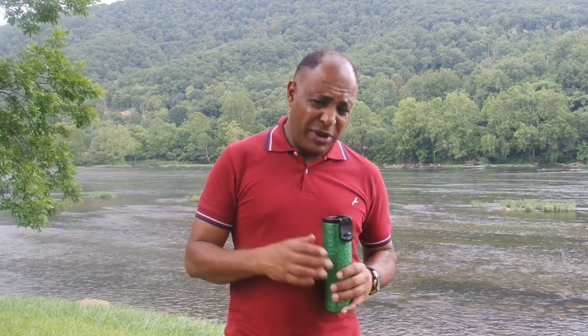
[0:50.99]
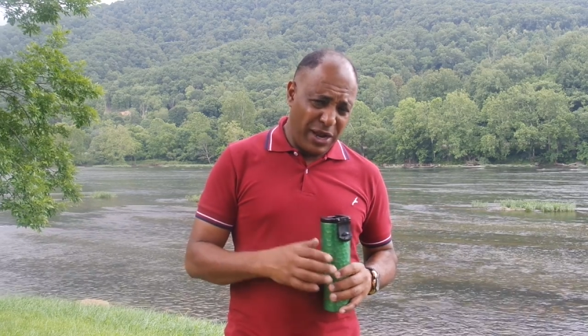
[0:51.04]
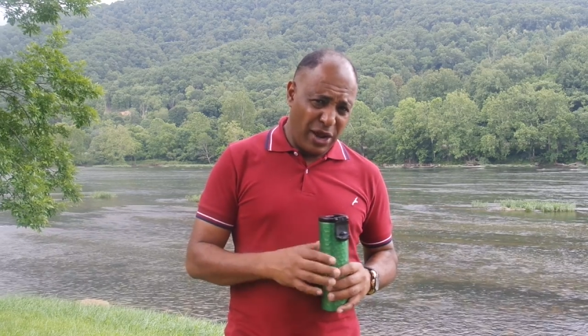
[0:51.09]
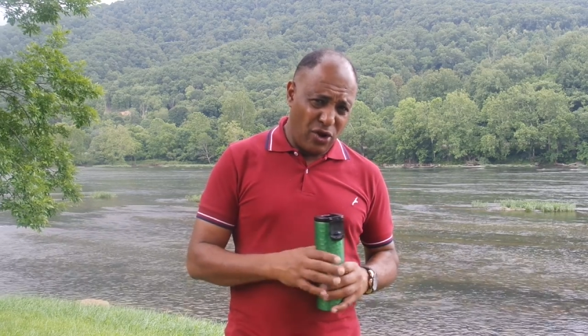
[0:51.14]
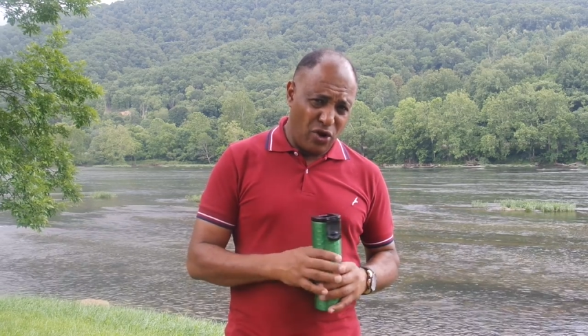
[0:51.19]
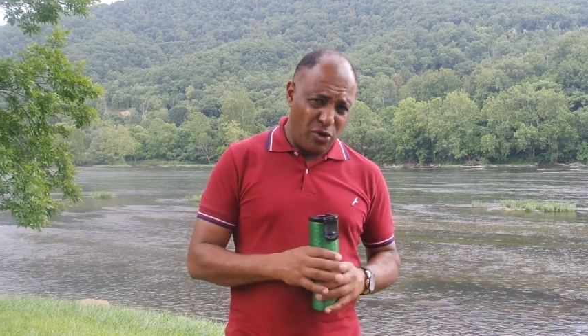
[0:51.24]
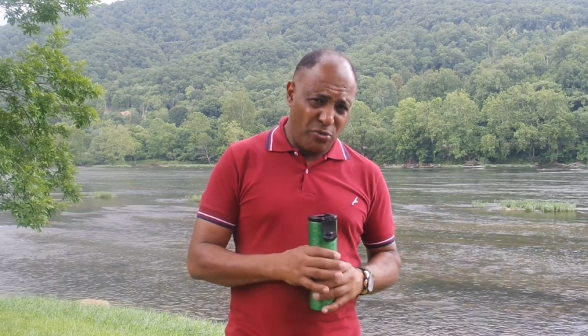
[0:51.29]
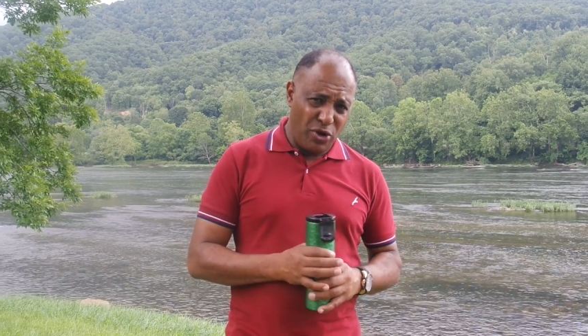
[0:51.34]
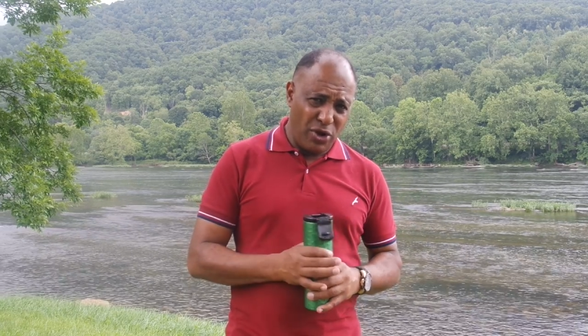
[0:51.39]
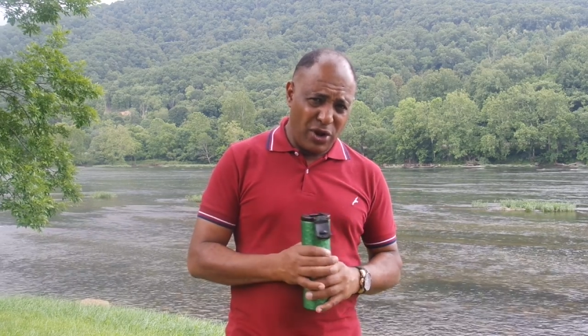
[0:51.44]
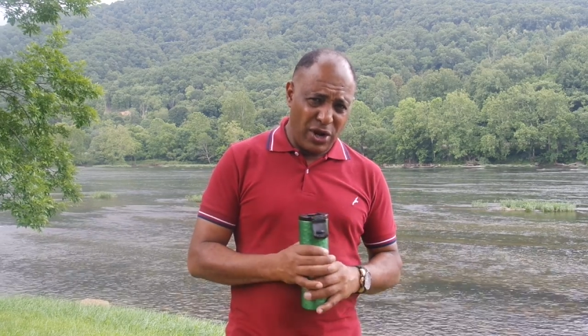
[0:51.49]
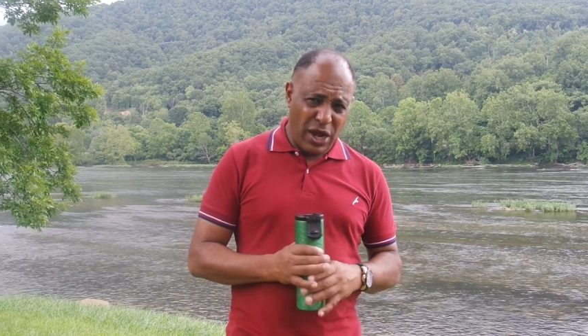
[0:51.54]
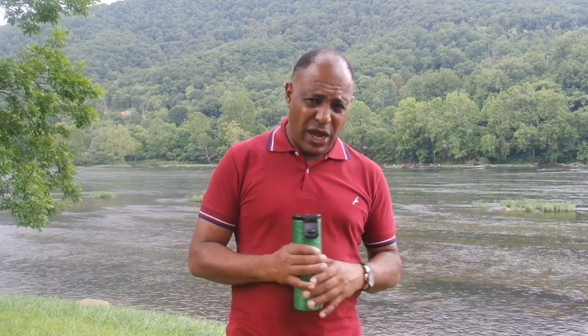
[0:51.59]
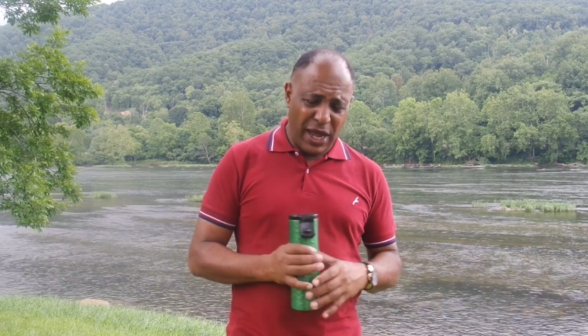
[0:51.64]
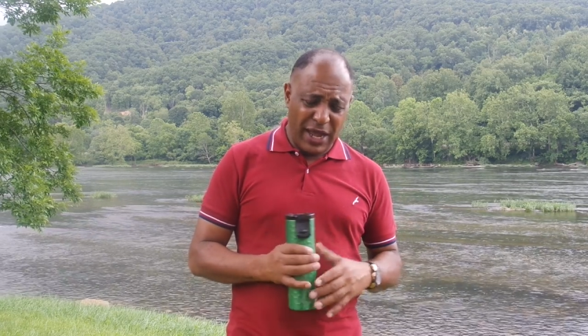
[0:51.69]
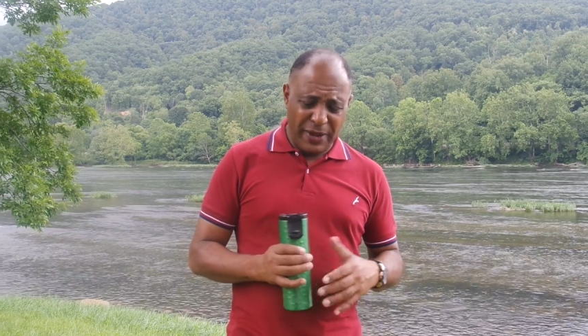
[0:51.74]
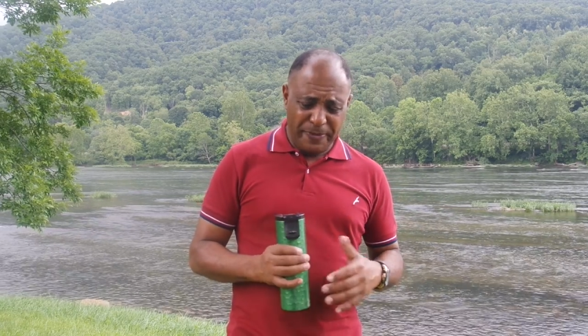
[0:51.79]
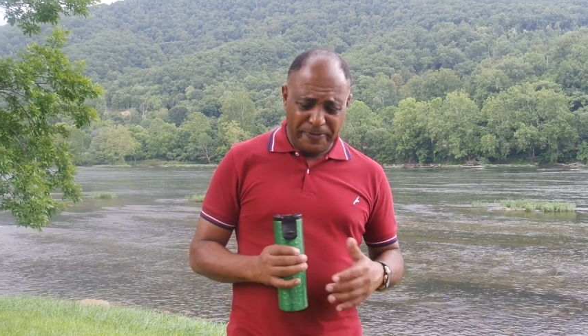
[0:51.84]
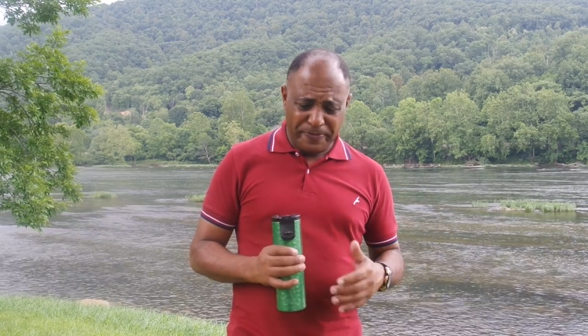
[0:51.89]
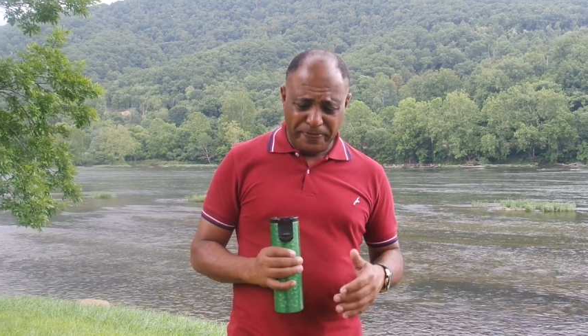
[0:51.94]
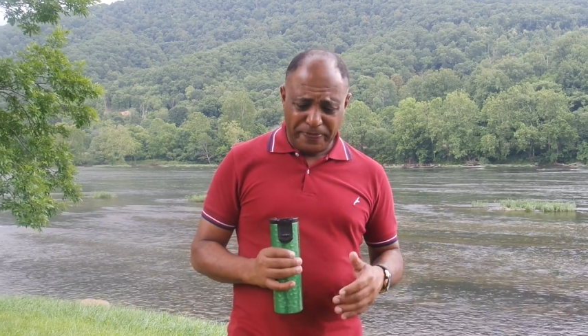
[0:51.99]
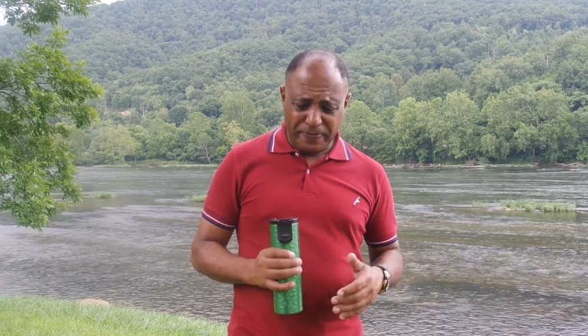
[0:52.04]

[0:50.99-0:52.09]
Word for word: من الهرمون أي